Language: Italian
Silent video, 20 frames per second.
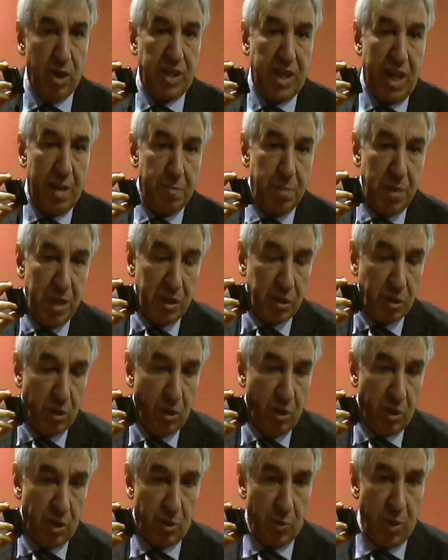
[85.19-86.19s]
il
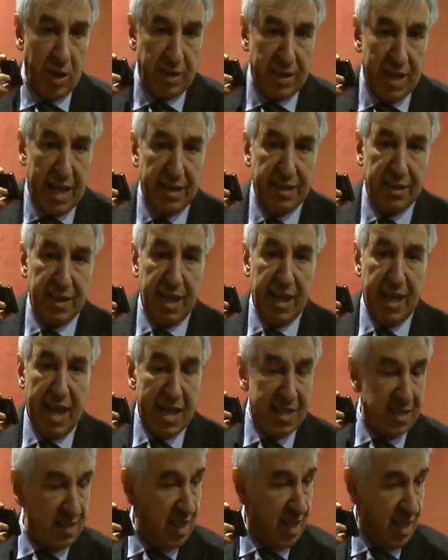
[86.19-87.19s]
capitolo riguardante
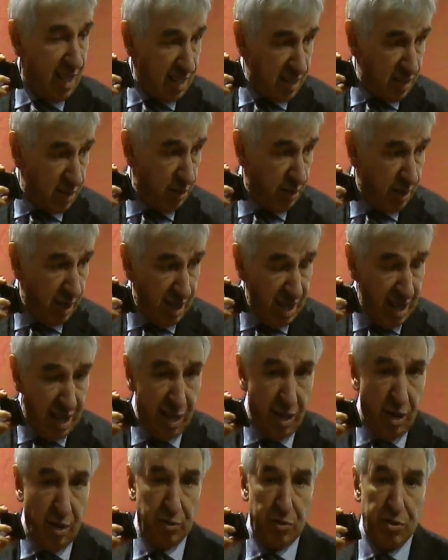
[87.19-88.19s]
l'assegnazione degli
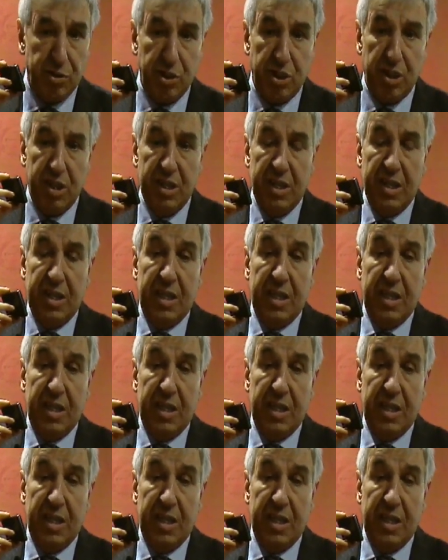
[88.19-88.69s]
alloggi,